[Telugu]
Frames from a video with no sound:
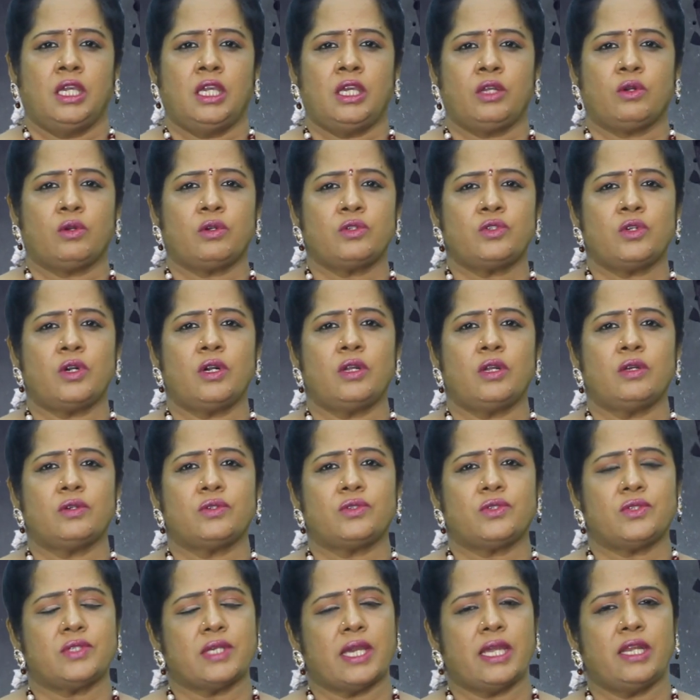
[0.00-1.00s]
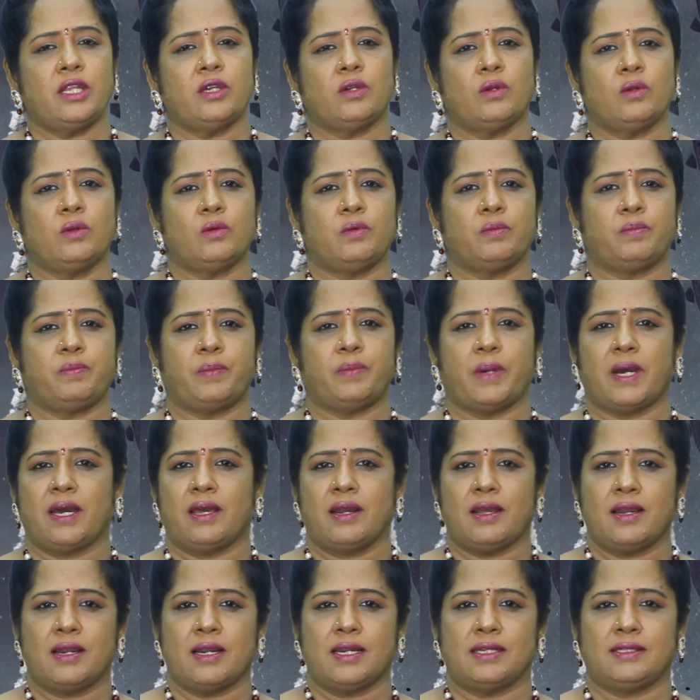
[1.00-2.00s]
ఈ రోజులలో సైనికులు
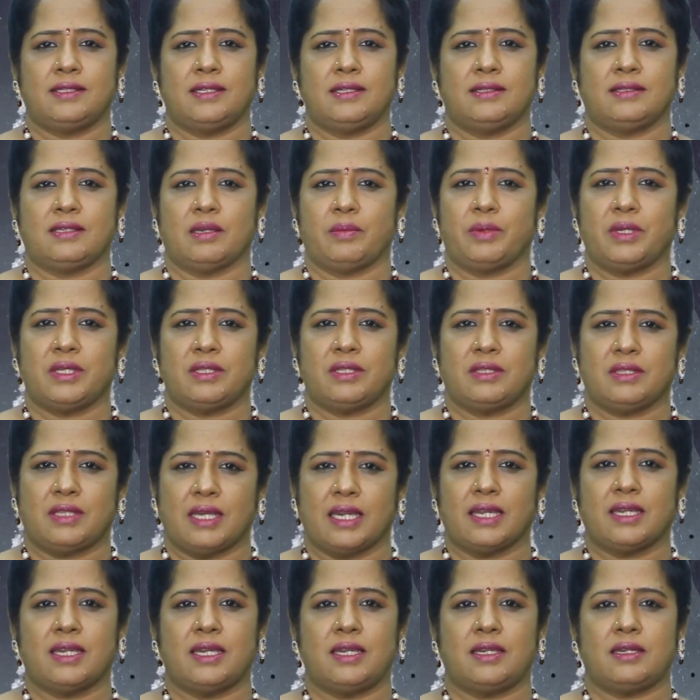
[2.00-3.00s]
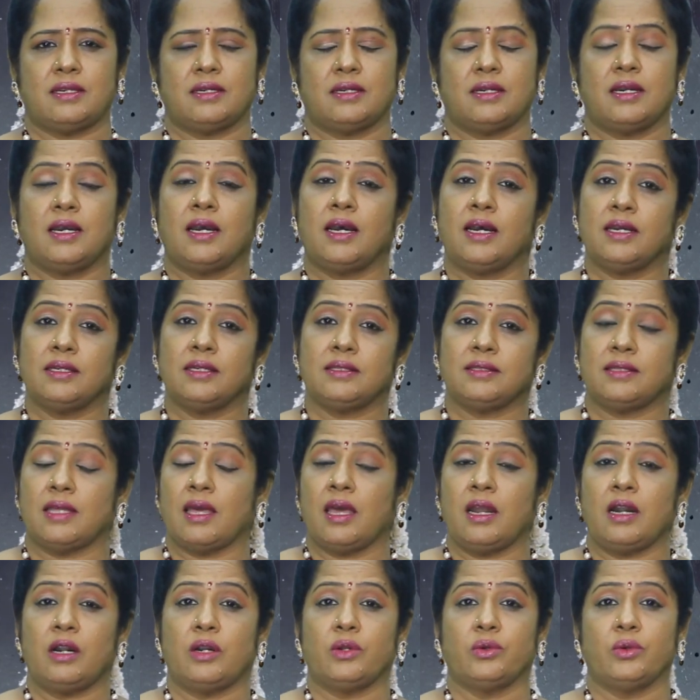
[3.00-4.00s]
పహరా కాసే సమయం తగ్గి ఆ
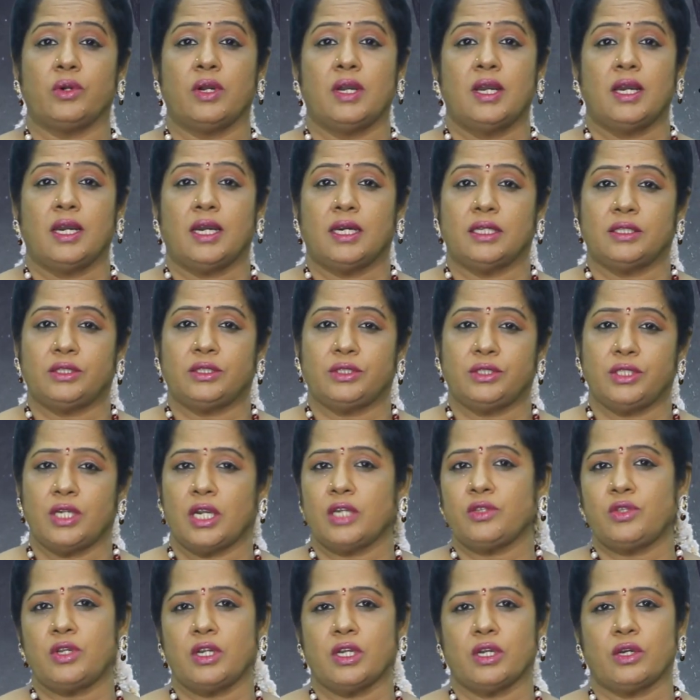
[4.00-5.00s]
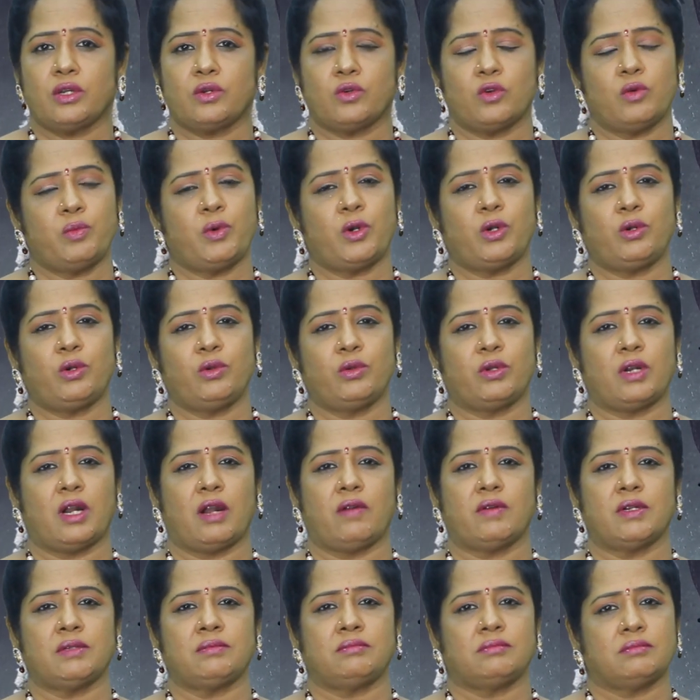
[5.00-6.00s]
స్థానంలో అత్యాధునిక రోబోట్లు
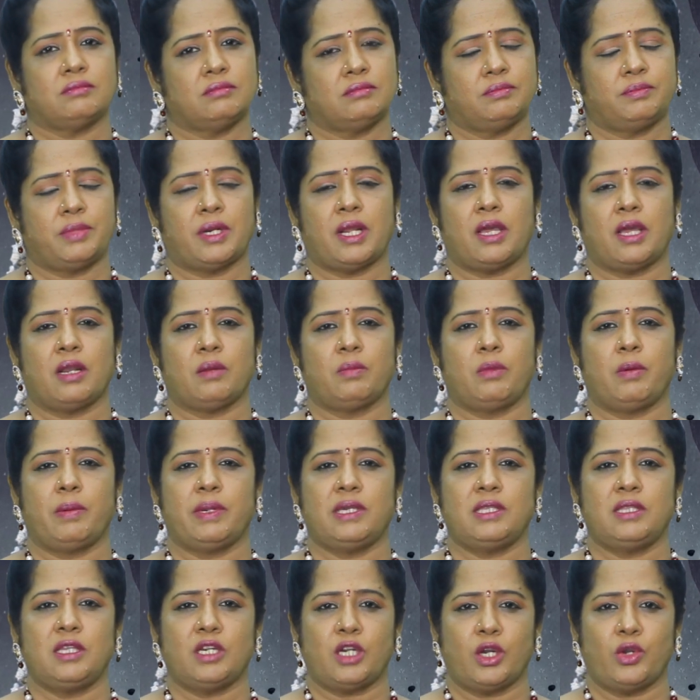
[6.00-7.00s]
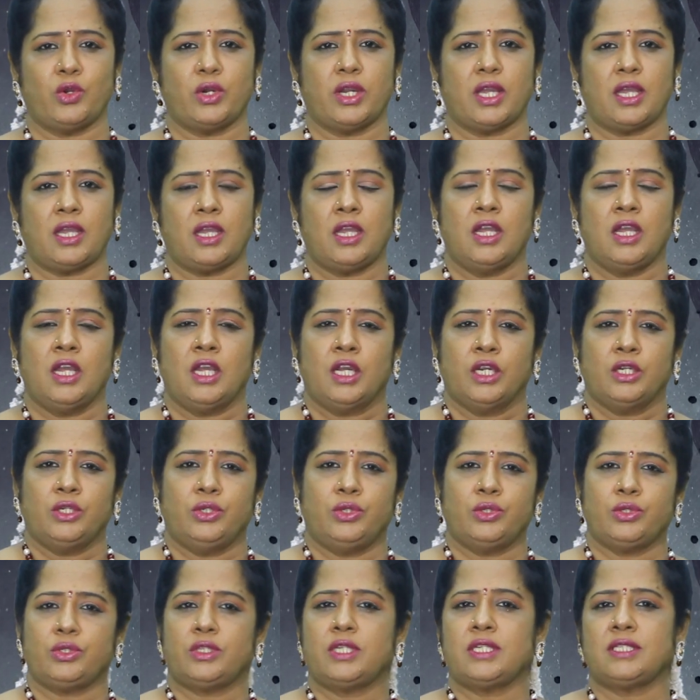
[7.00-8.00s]
రావడం ప్రారంభమైంది కనుక
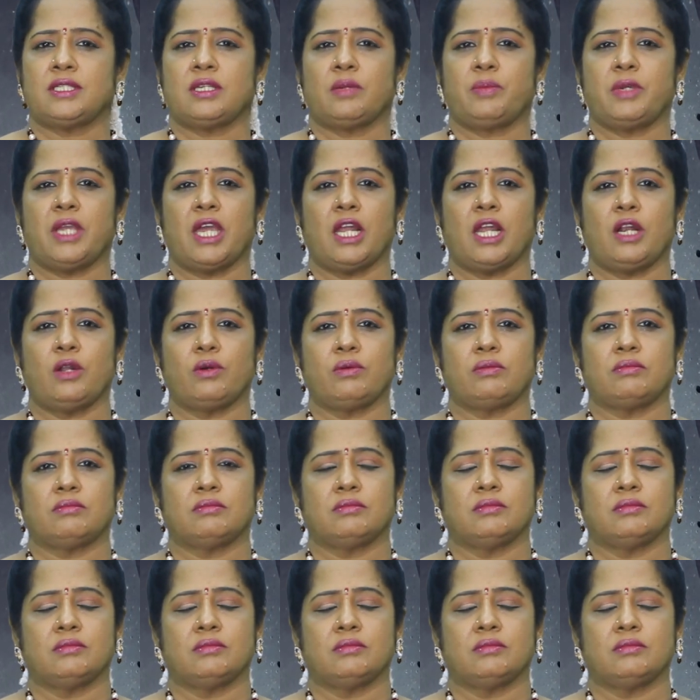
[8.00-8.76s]
యుద్ధ సమయాల్లో